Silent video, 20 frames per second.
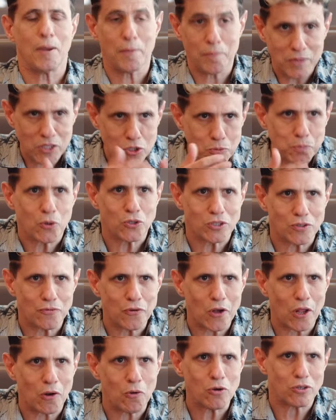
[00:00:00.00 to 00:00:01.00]
mas minha esposa
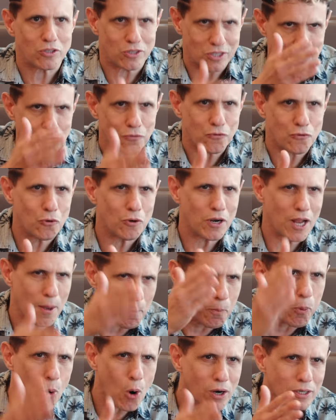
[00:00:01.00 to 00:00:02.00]
falou que você ficou
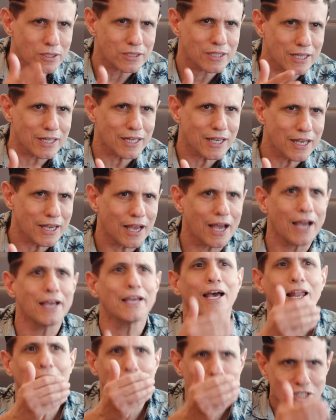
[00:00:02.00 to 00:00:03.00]
na porta, né?
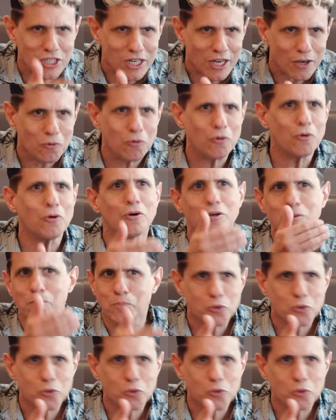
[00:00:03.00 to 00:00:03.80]
Aí ela chegou e